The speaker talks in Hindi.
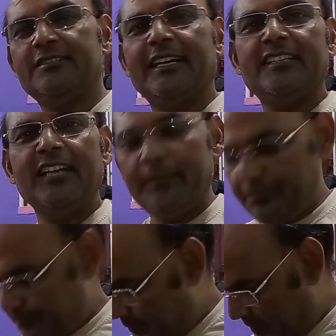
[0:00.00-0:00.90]
साथ ही
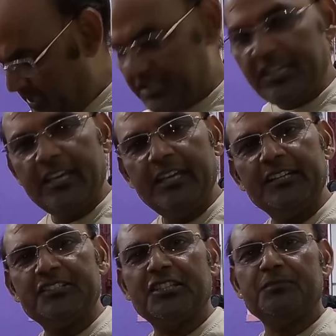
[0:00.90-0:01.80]
आप नीचे
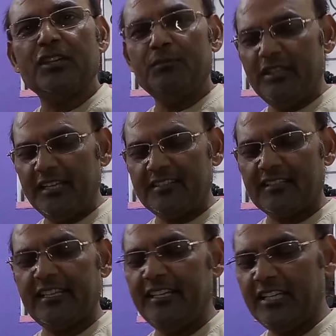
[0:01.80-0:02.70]
डिस्क्रिप्शन में देख
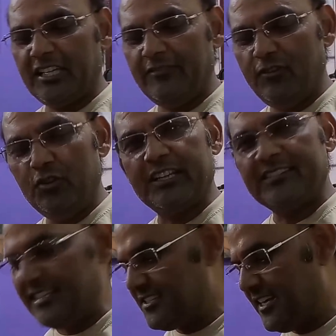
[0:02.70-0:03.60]
सकते हैं कि की फ्लूट
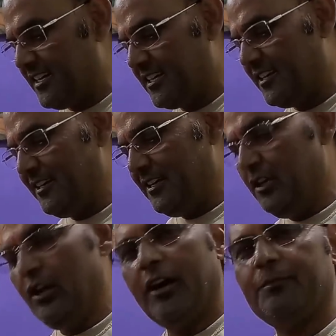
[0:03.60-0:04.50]
कैसे स्टार्ट करें
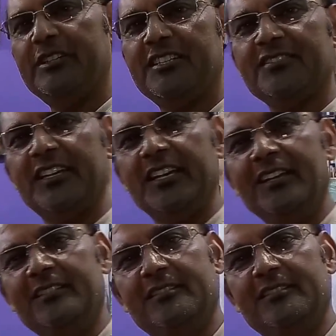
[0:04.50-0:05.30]
और पीछे से ये